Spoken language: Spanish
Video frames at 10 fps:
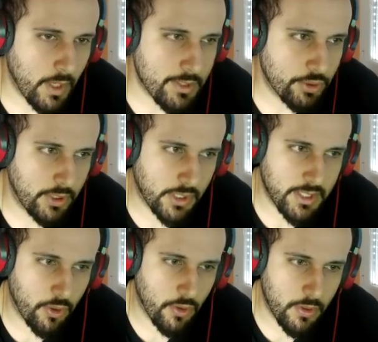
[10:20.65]
Esto tiene que
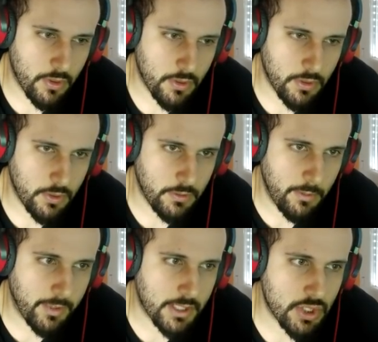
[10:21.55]
ser gol.
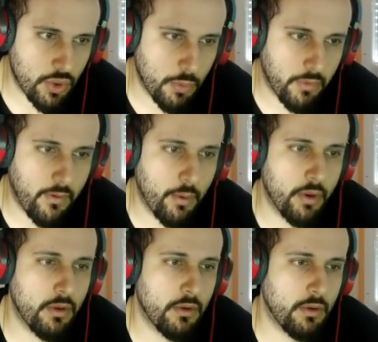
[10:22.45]
Dime que esto es gol, por favor.